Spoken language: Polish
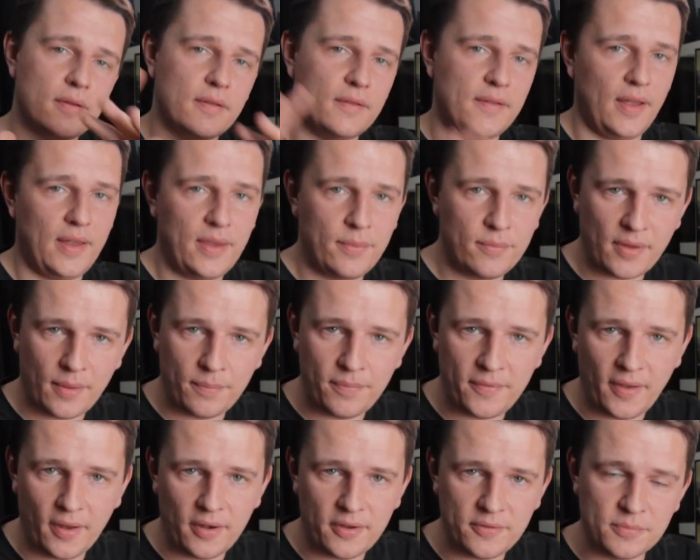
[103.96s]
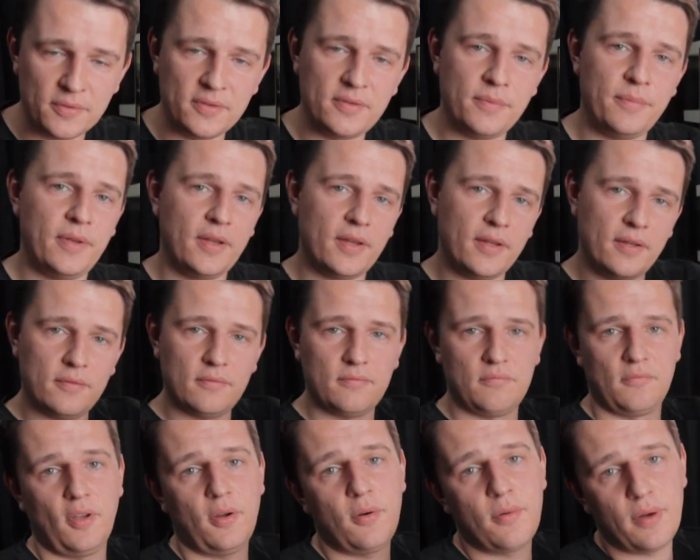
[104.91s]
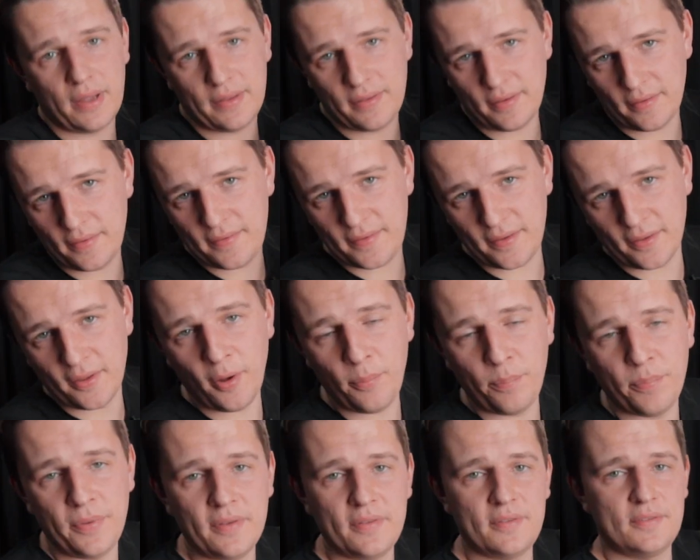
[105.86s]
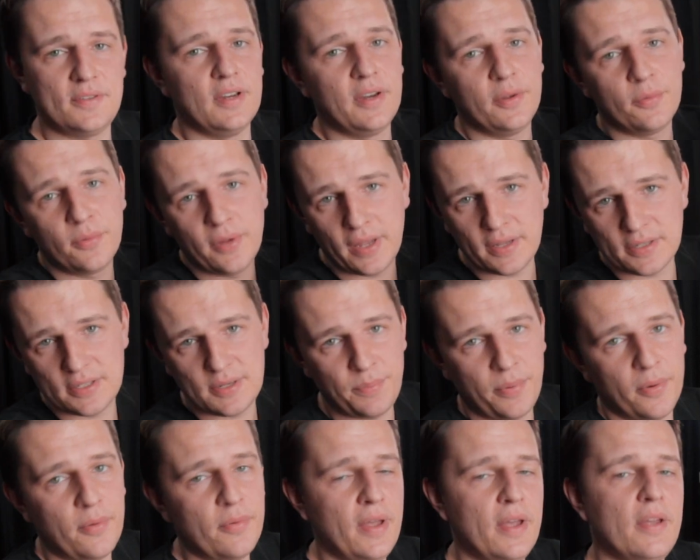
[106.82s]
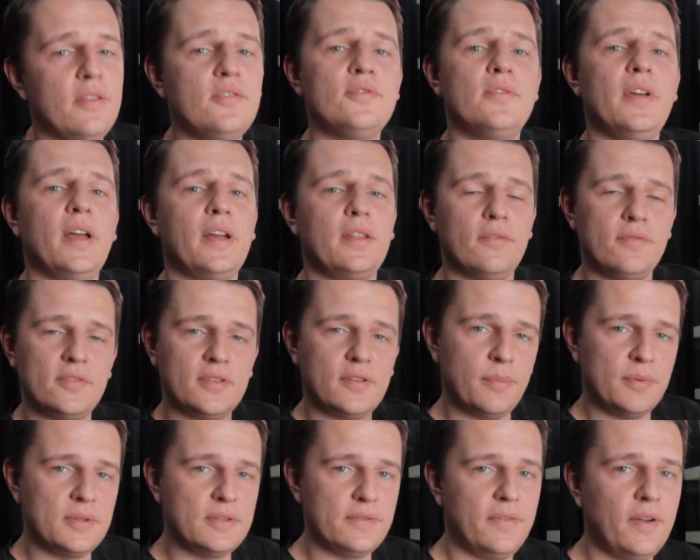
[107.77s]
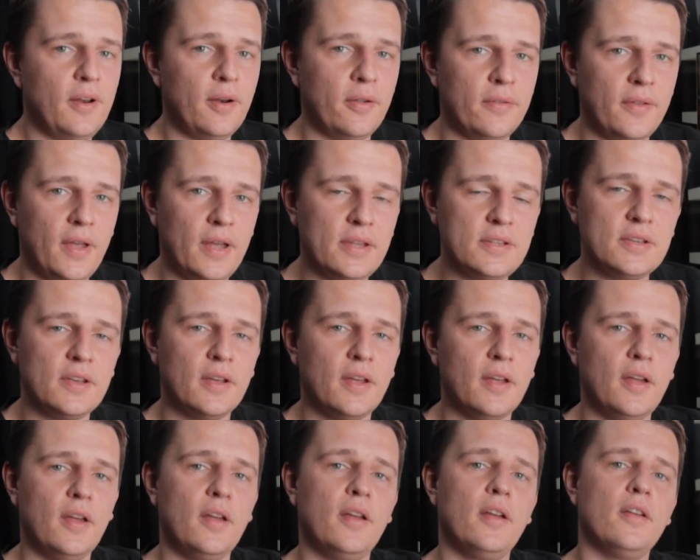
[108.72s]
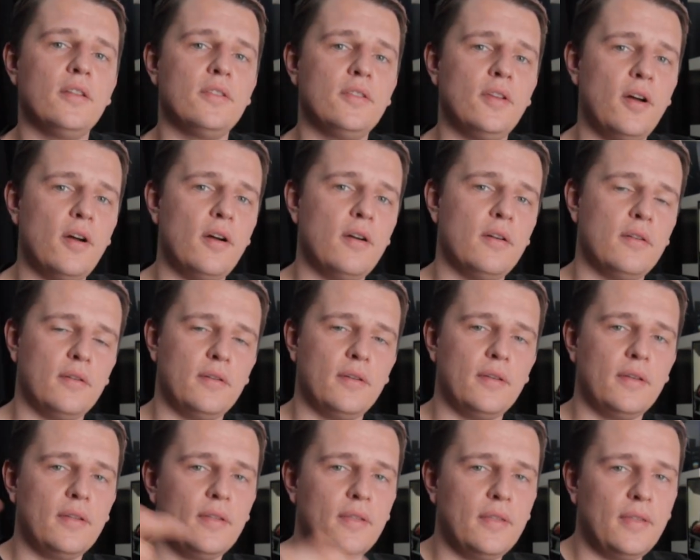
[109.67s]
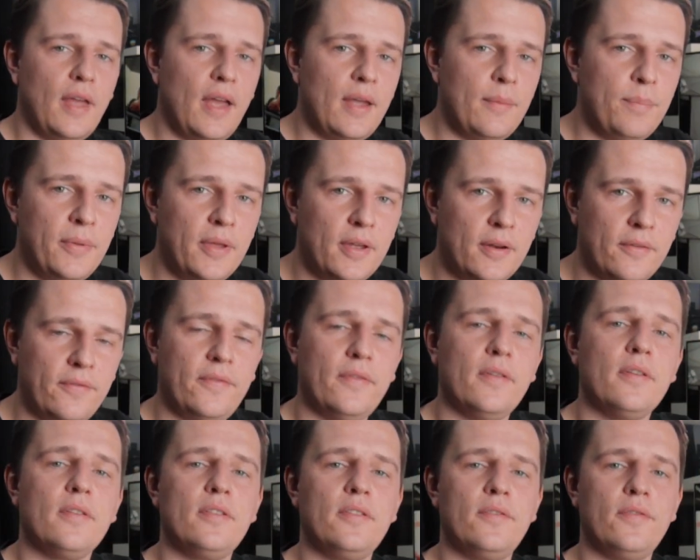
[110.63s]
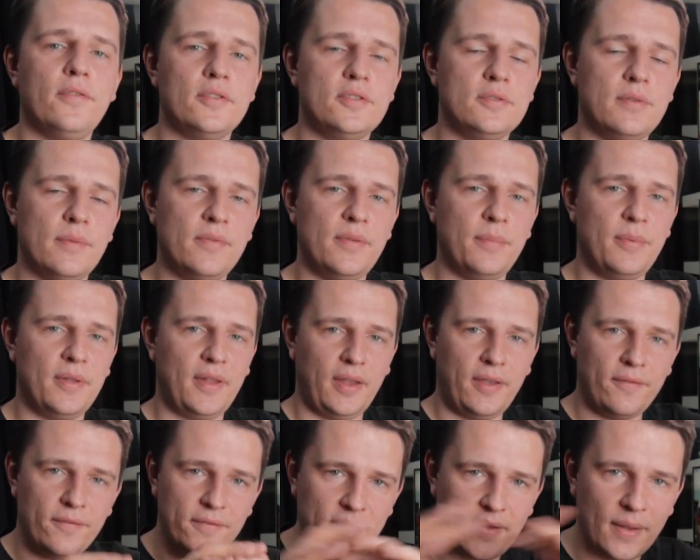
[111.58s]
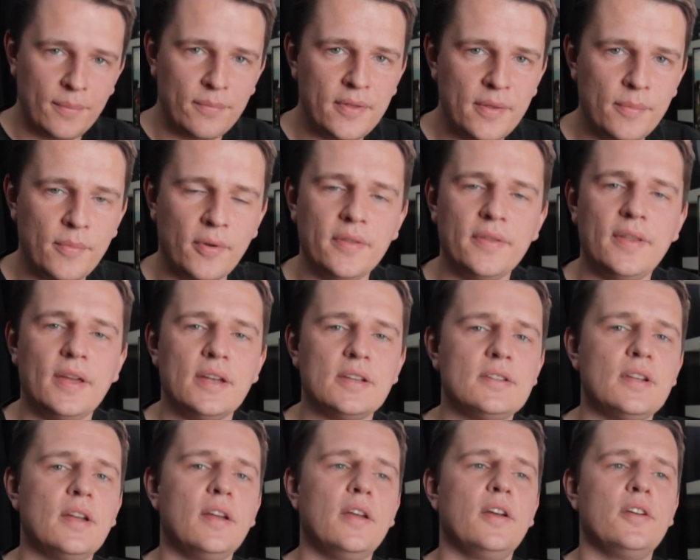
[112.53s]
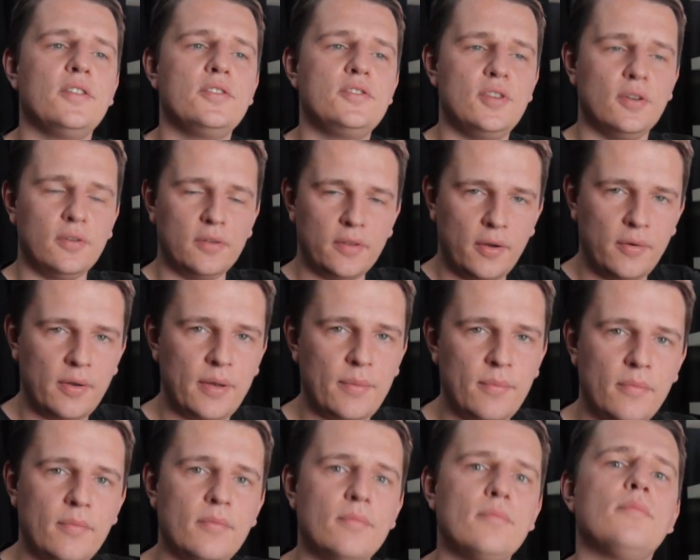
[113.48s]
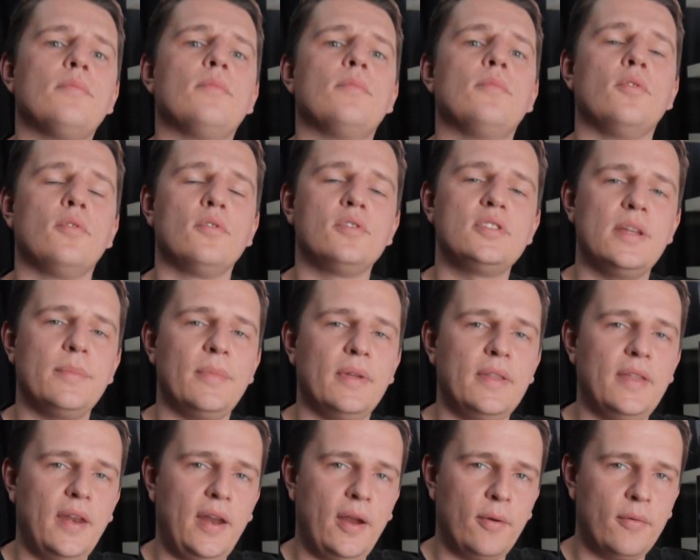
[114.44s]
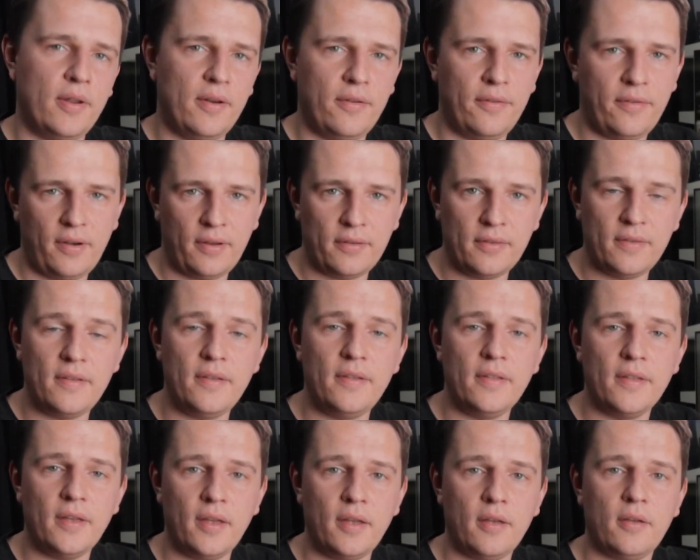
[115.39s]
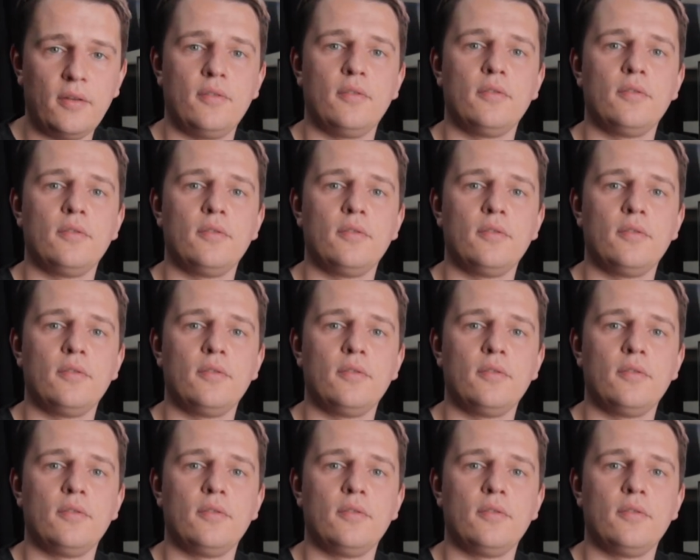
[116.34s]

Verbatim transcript: zanim napisaliśmy sobie dokładny scenopis, czyli ujęcie po ujęciu, jak to wszystko będzie wyglądać, to najpierw stworzyłem sobie taki wstępny montaż. Ściągnąłem różne materiały referencyjne,